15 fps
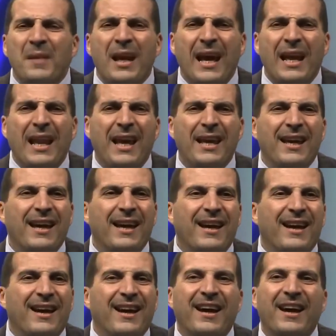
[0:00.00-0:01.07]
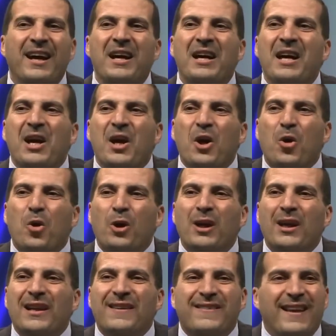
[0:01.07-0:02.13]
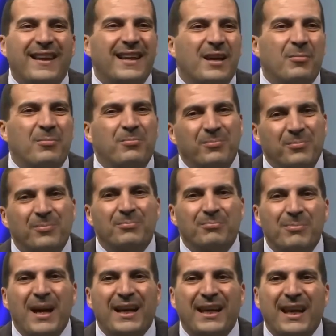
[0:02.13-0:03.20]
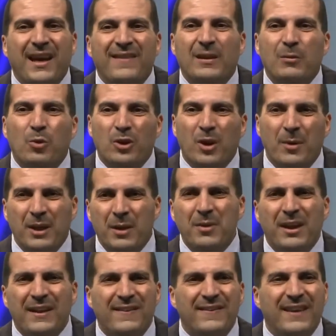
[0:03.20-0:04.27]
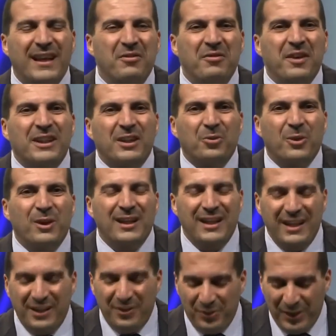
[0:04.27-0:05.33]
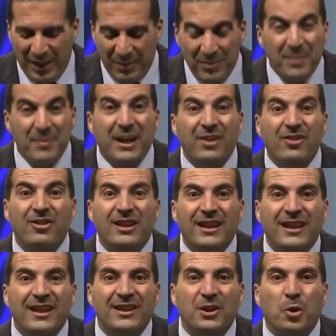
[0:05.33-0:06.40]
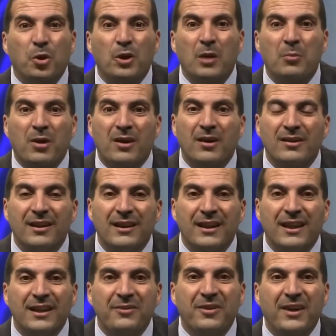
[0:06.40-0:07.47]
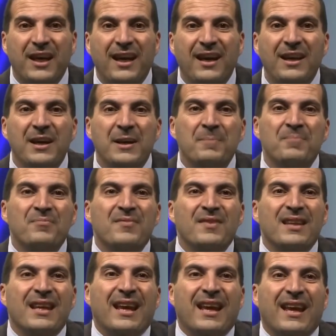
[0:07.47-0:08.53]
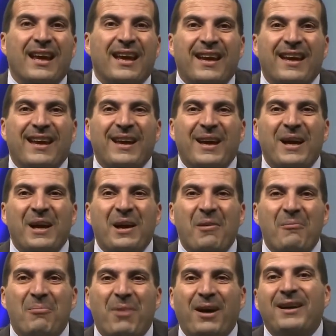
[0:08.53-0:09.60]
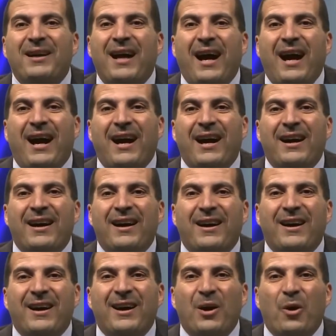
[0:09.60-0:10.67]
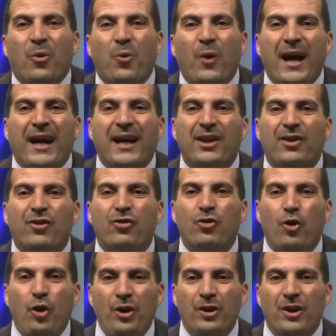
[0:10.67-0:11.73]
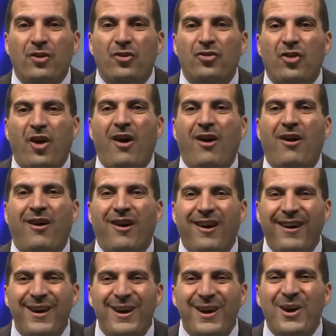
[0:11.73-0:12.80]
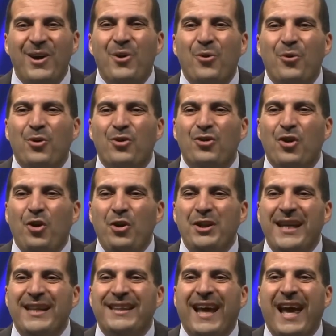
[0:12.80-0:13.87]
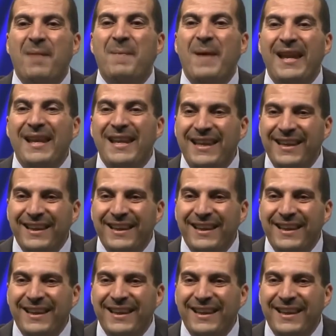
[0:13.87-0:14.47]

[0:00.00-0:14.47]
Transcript: الحقيقة كل سنة باجي هذا المؤتمر يمكن السنة اللي فاتت واللي قبليها ما جيتش لكن كل المرات اللي جيت فيها آه، برجع آه، واخد شحن الطاقة وشحنه امل